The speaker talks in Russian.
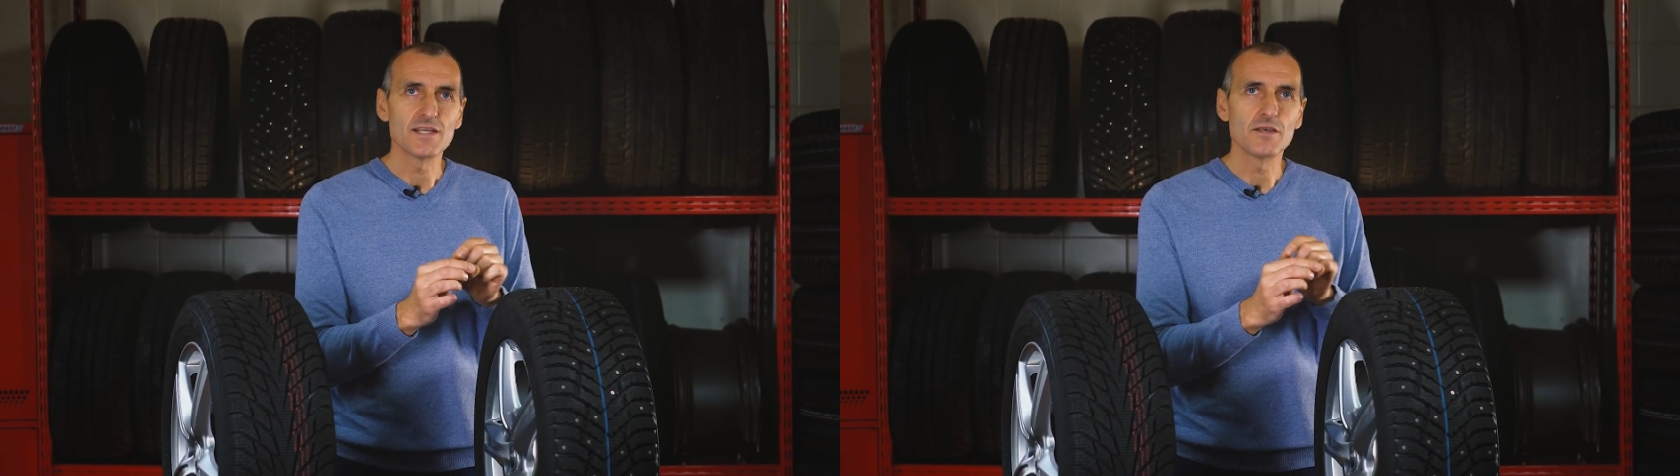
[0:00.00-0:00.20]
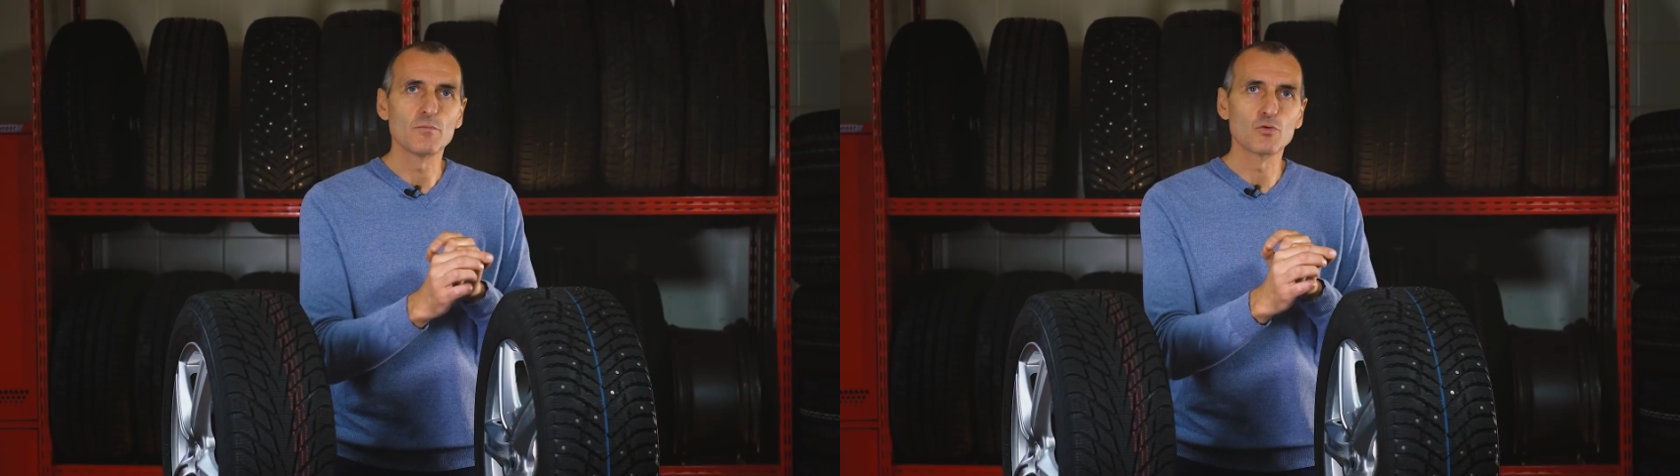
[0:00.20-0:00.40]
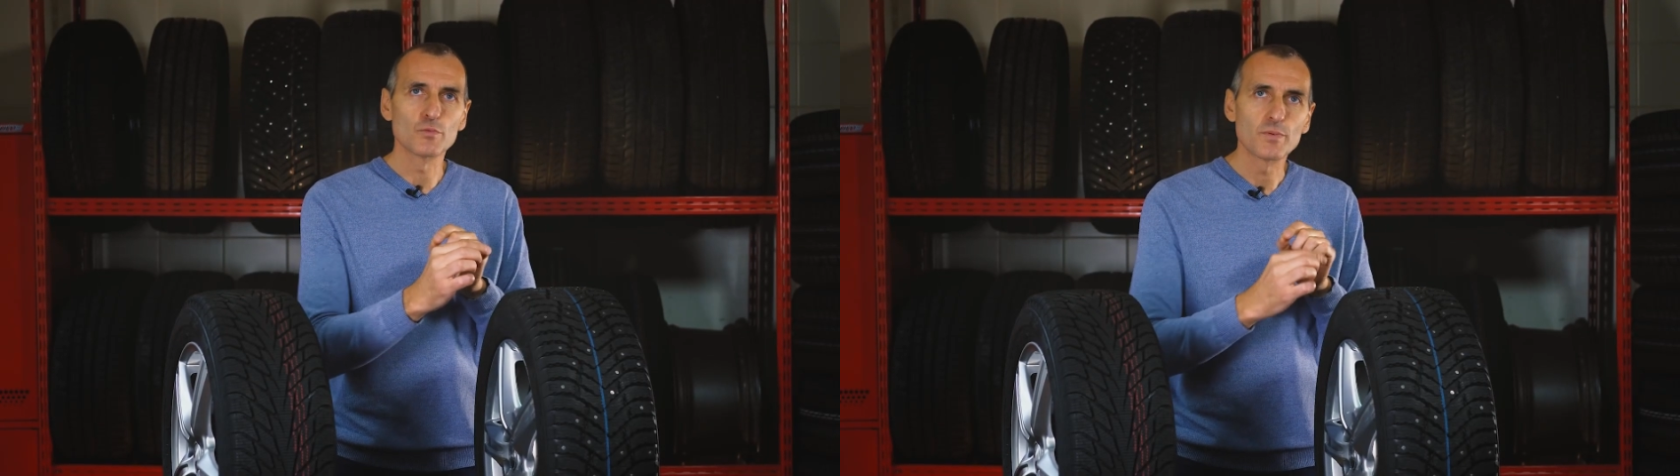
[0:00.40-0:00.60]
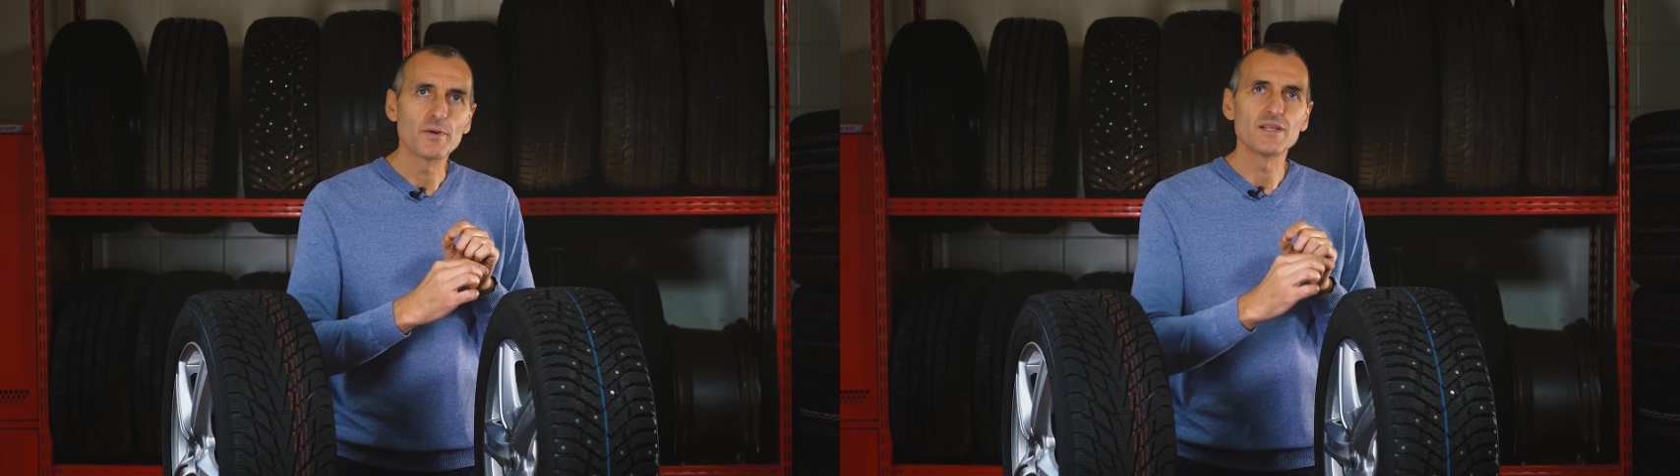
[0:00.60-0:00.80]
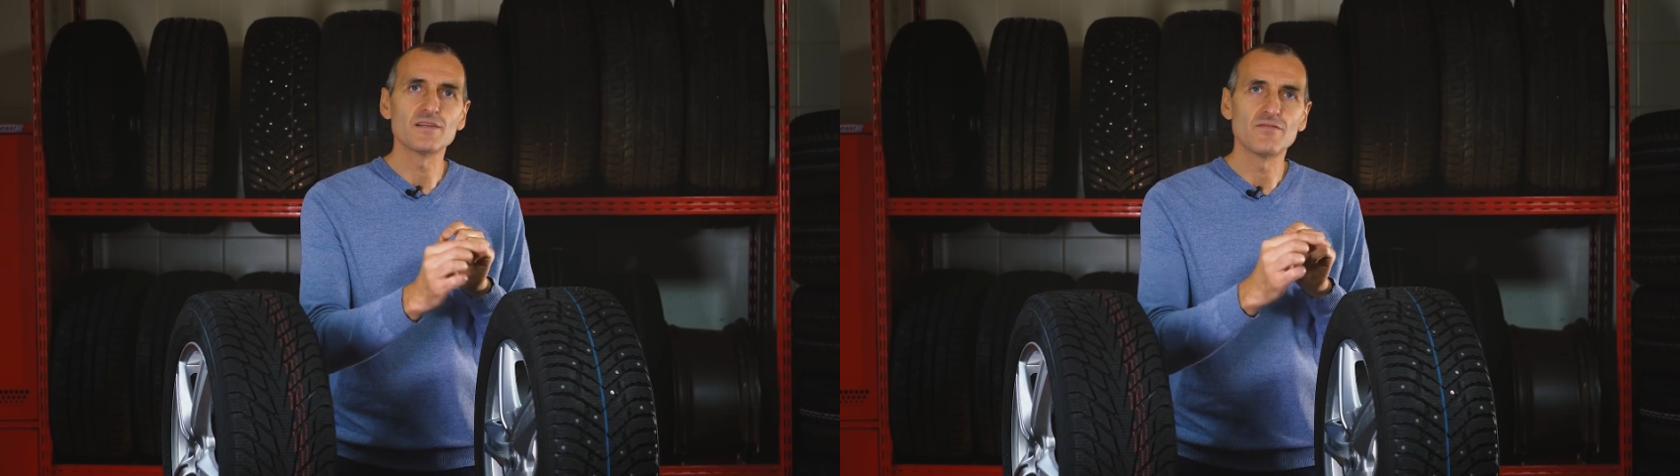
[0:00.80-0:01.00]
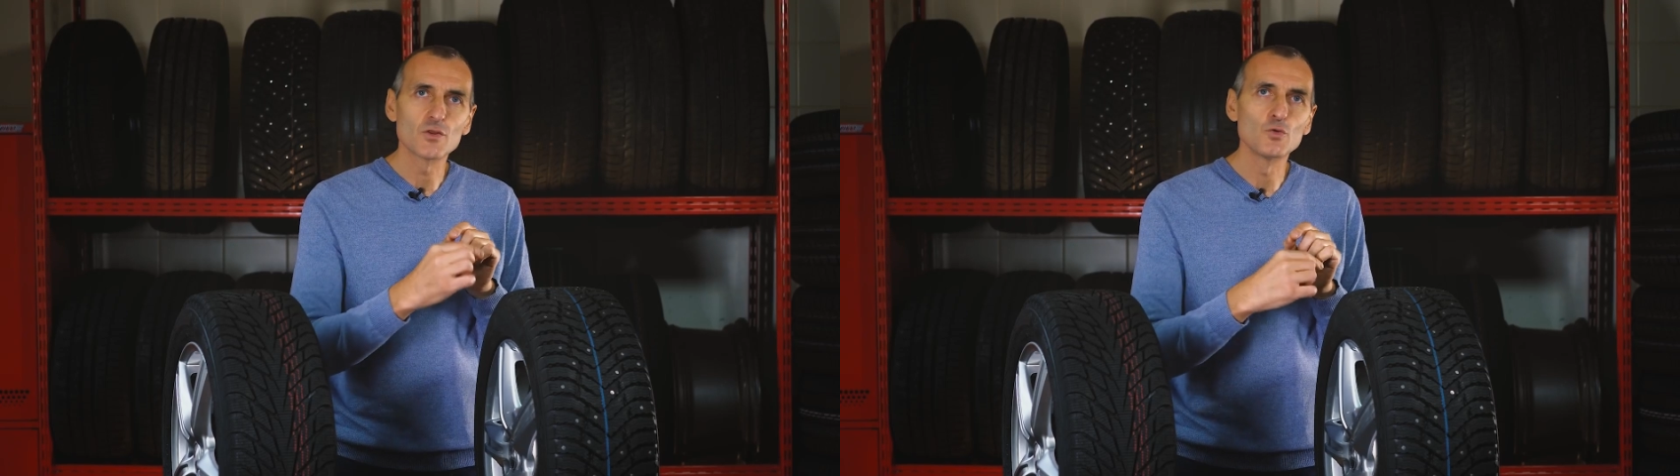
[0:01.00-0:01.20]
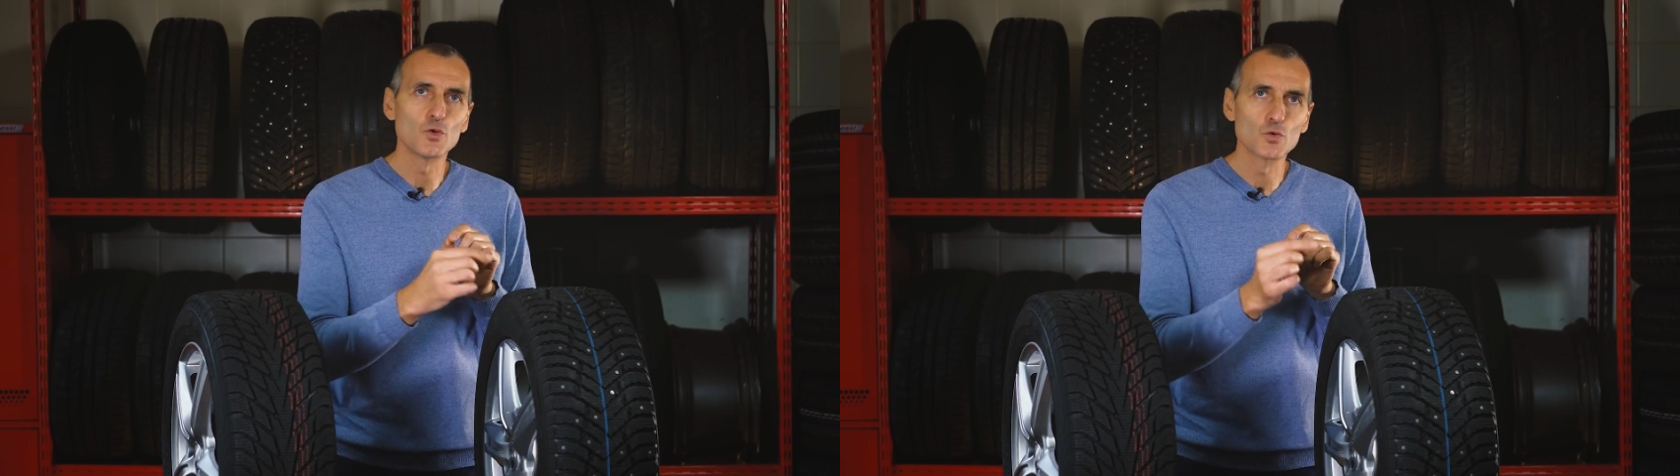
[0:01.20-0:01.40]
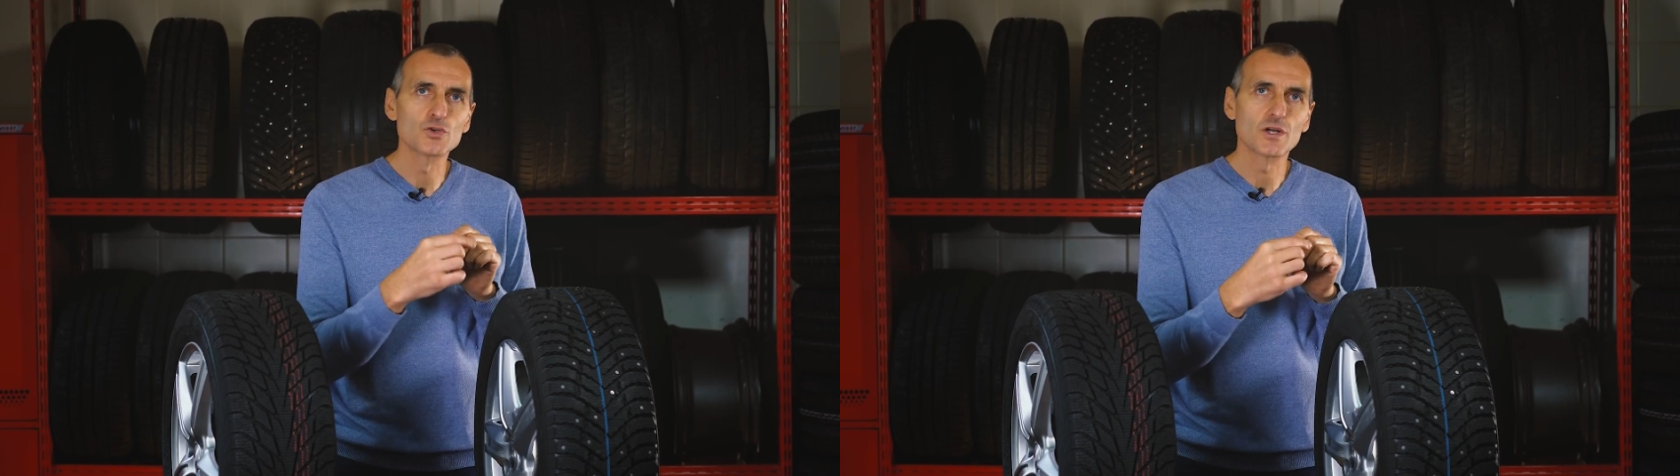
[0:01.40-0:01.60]
они не будут попадать в одну
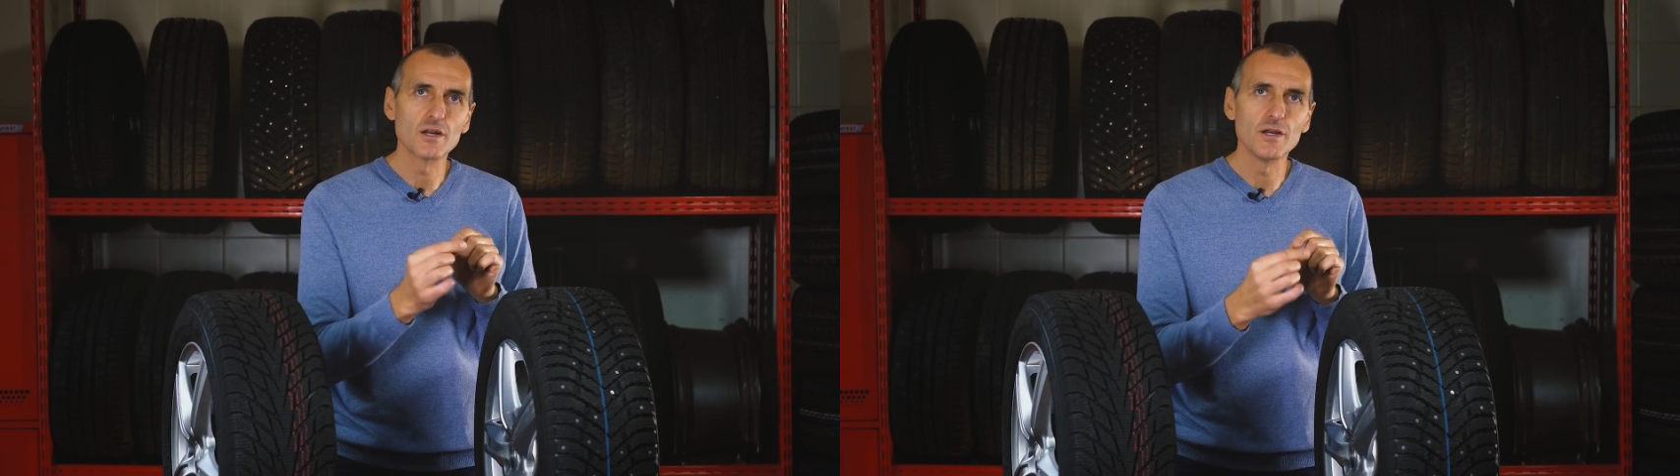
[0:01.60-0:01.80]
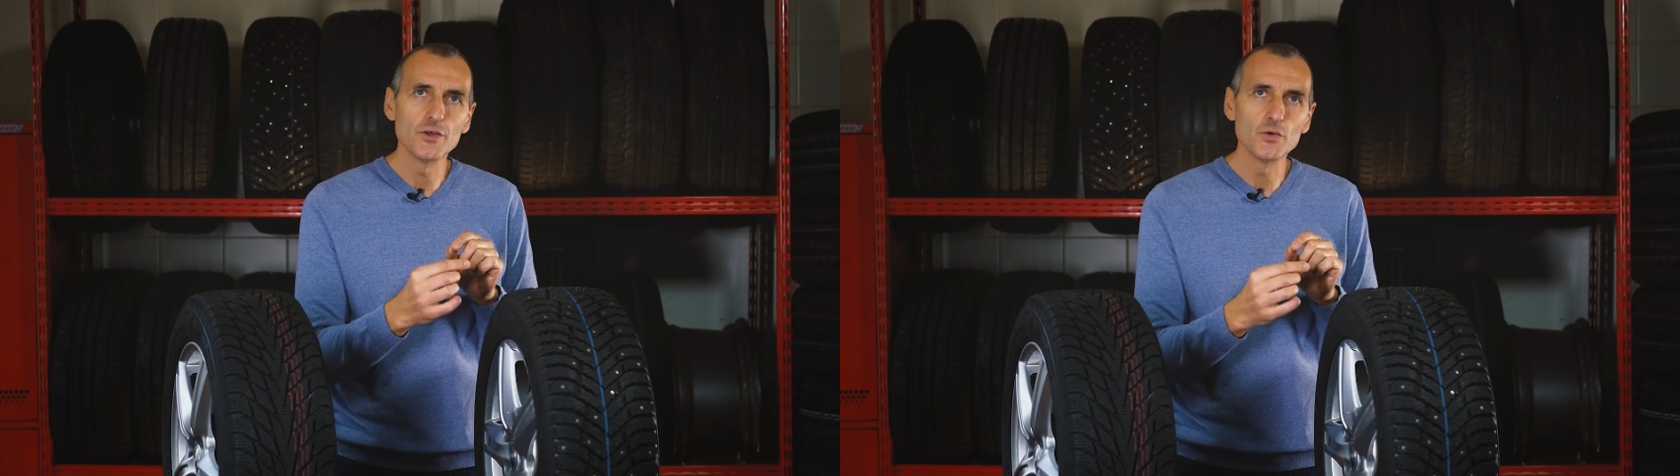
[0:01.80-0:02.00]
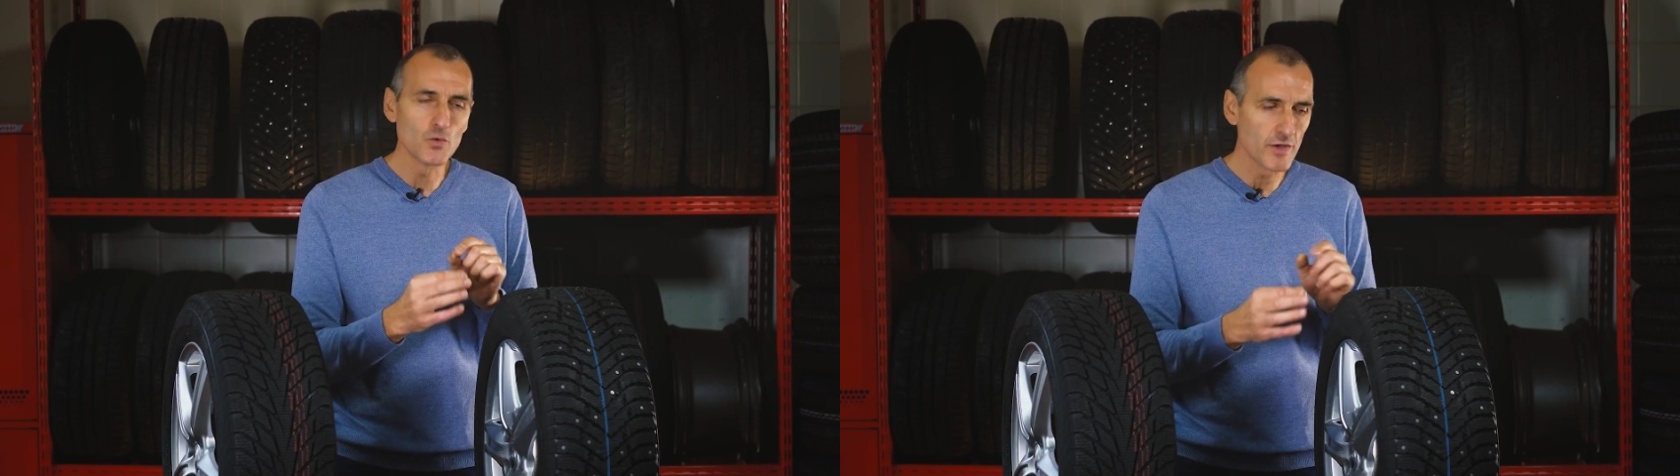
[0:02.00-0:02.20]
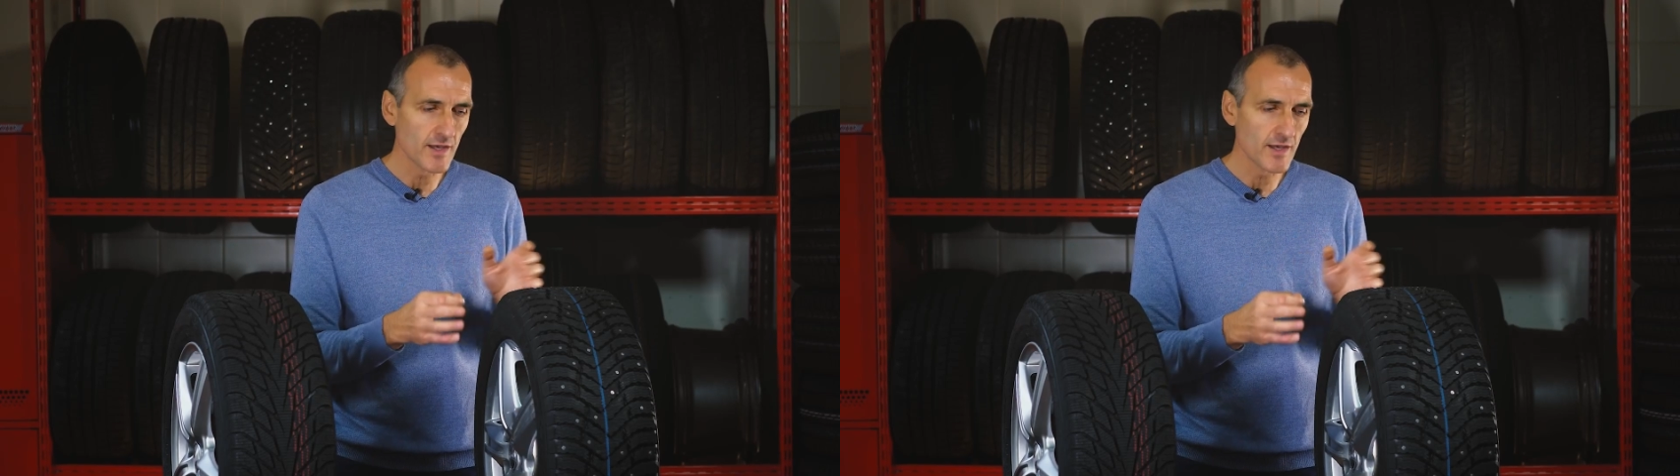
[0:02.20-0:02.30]
и ту же колею